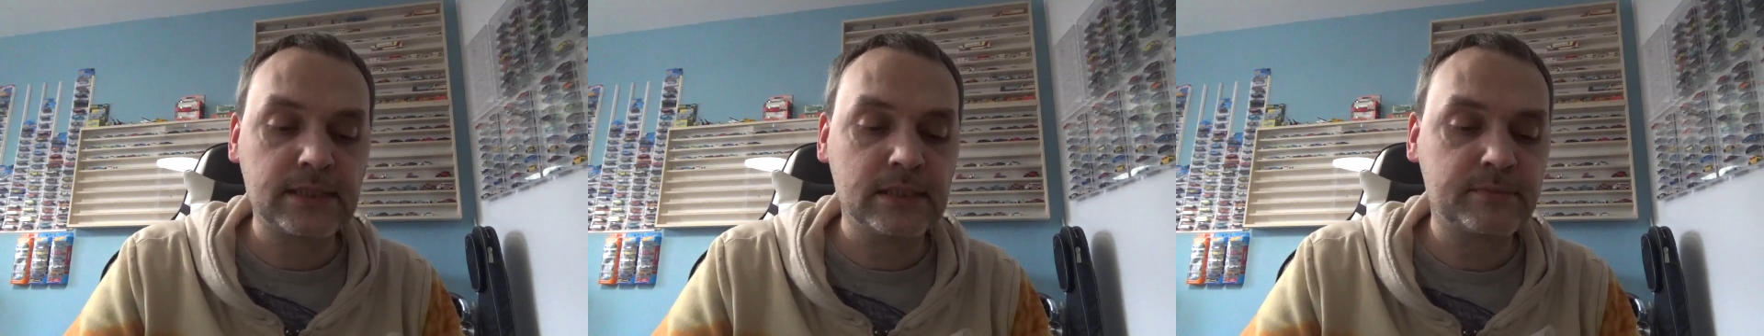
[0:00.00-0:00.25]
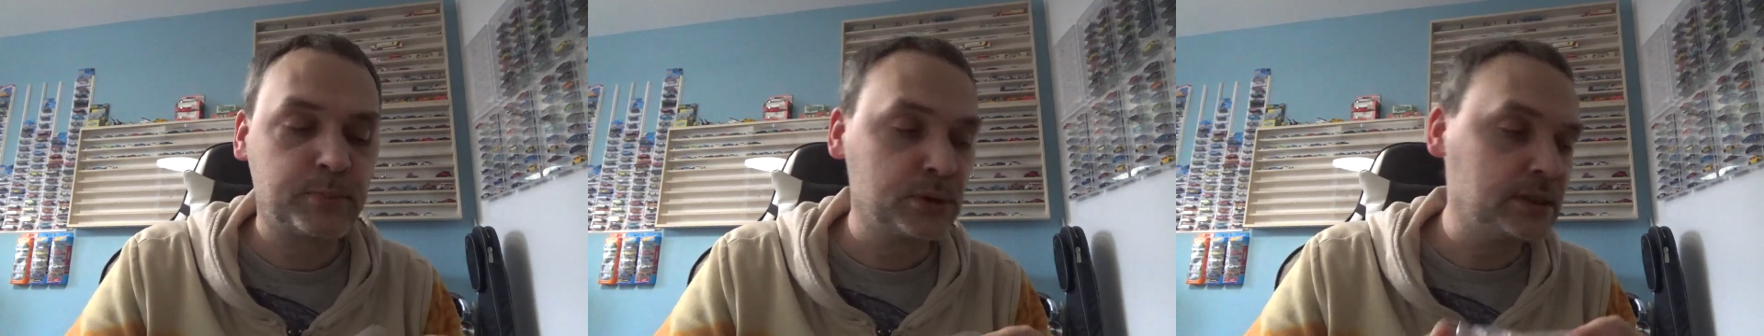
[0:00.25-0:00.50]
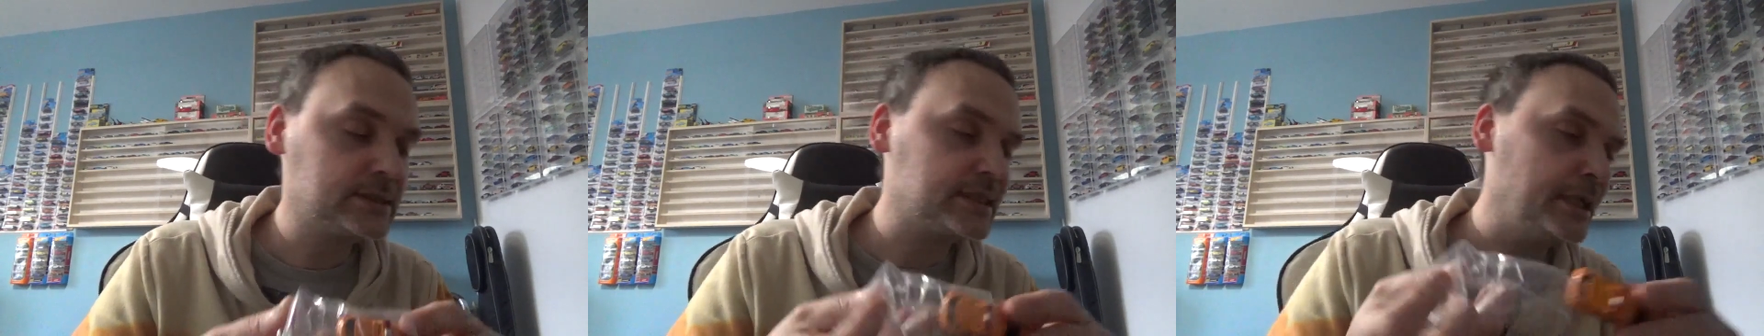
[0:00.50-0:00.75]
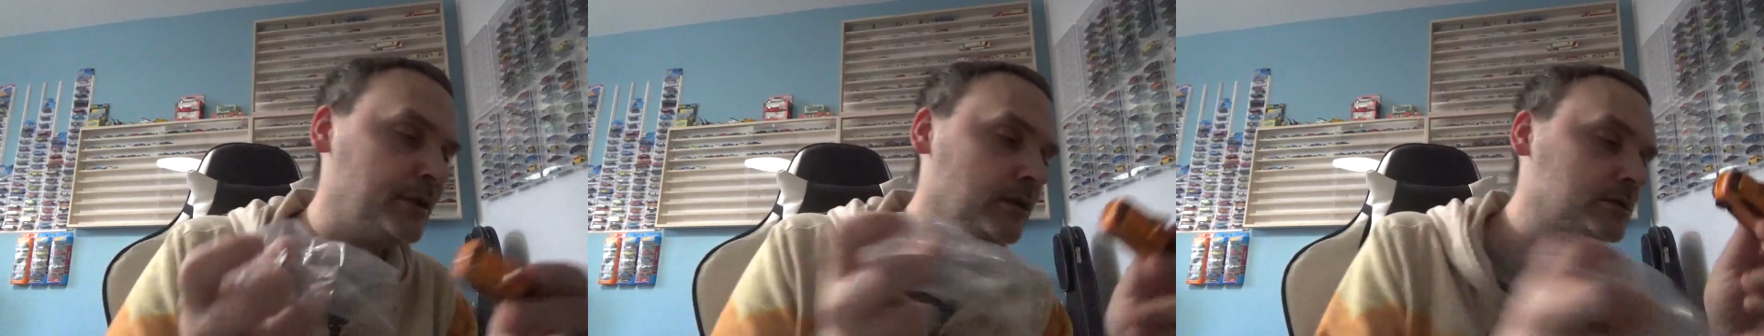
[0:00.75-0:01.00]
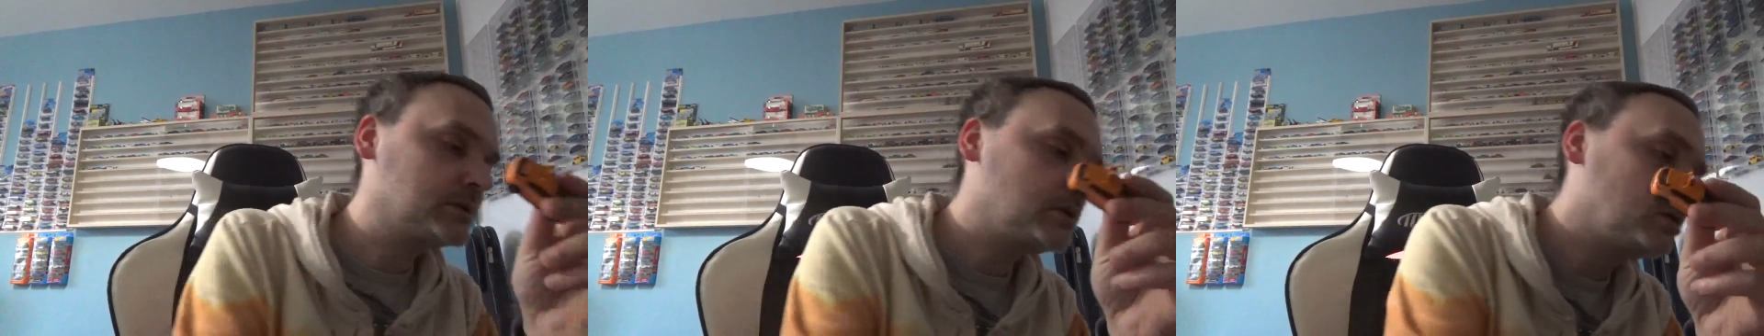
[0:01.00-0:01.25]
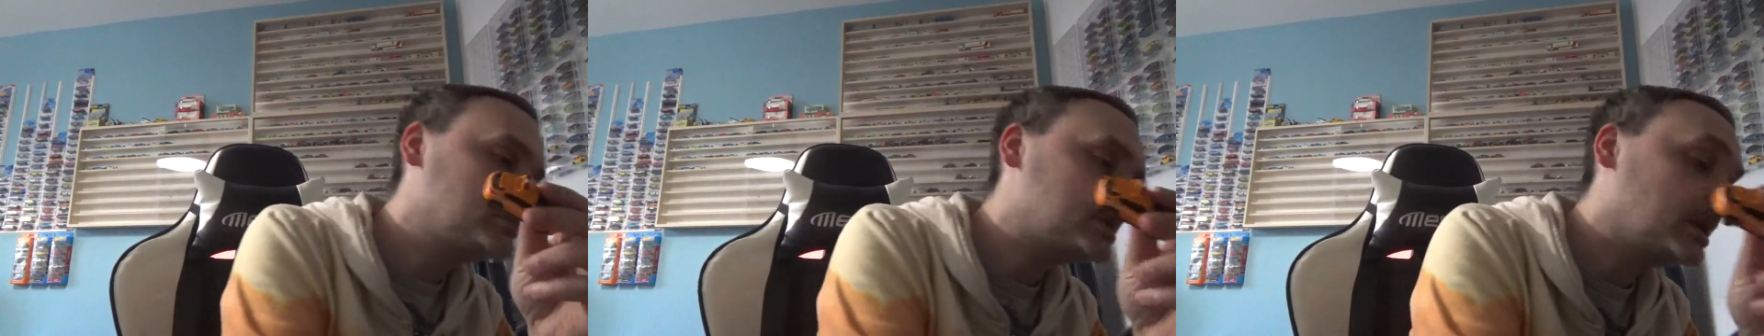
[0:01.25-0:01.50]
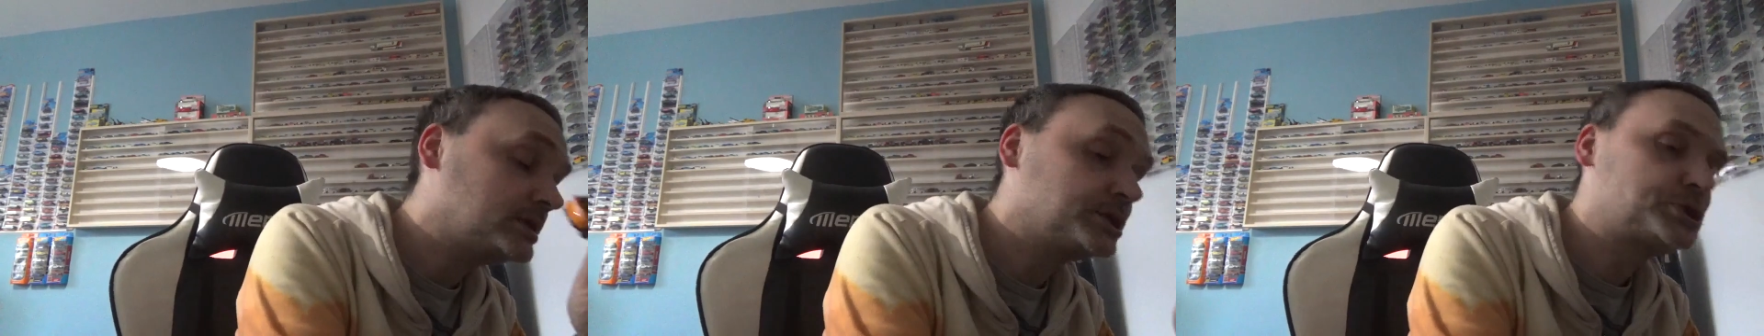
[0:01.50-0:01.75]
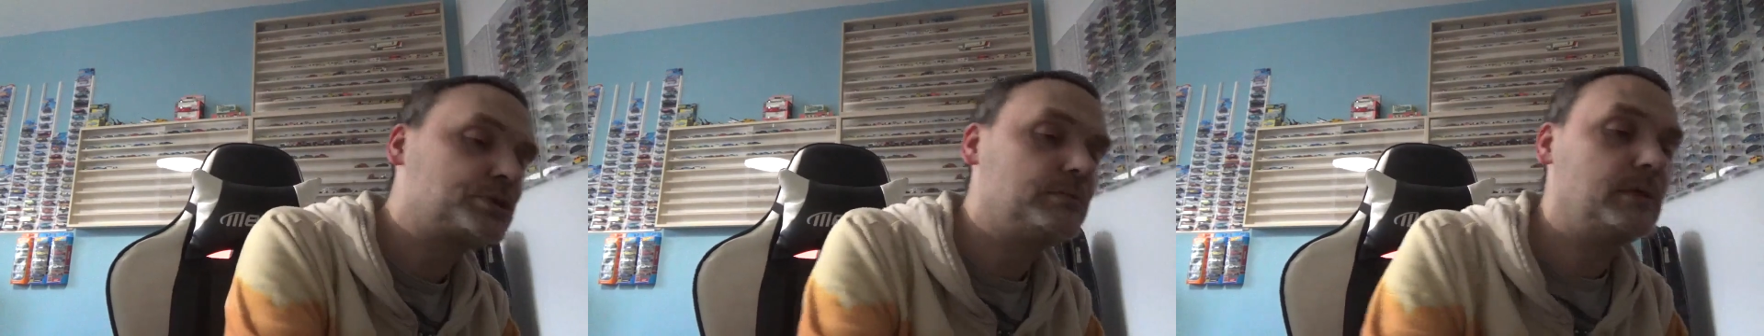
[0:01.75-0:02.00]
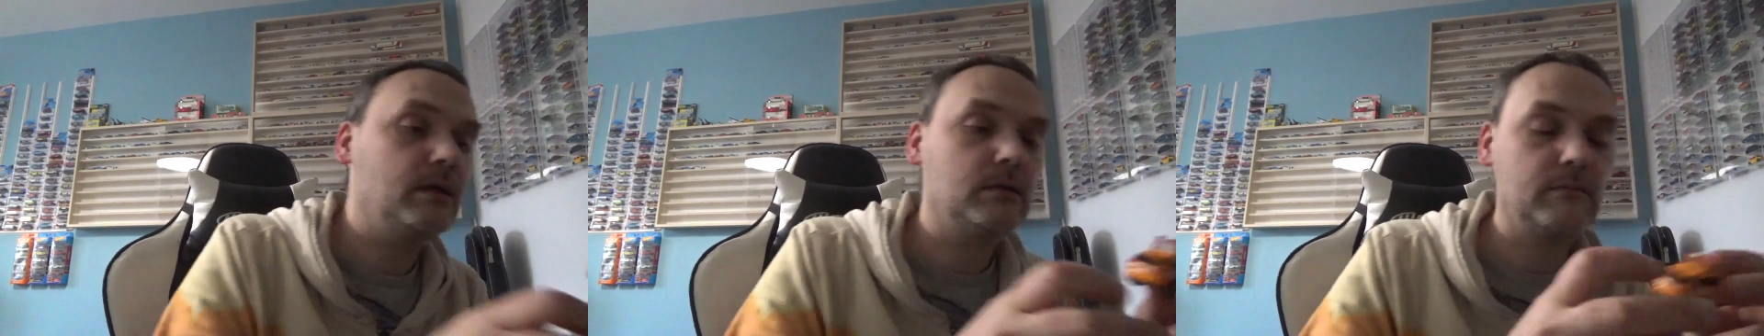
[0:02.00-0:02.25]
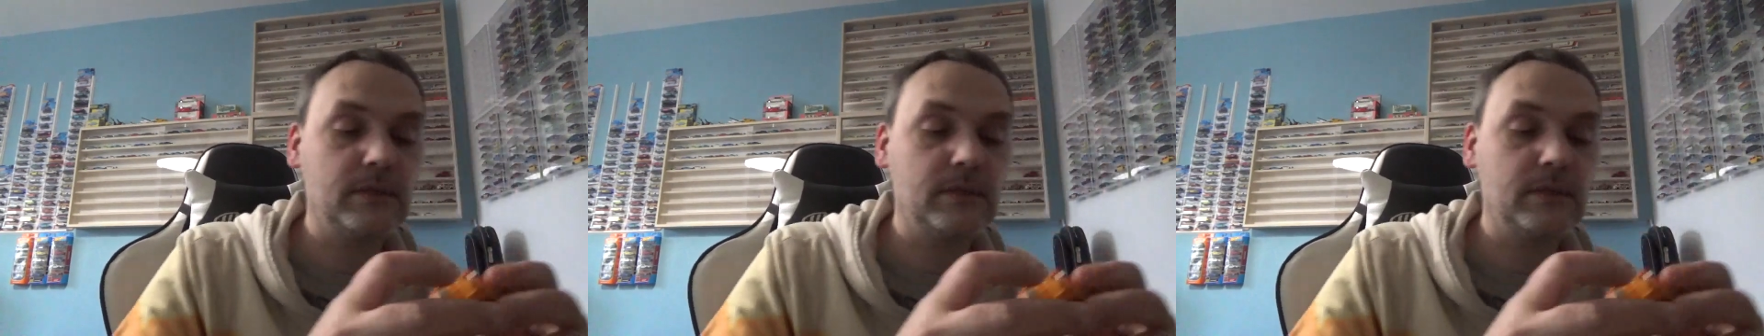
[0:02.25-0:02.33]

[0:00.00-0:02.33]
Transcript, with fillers: als Polizeiauto, glaube ich, hatte ich schon mal.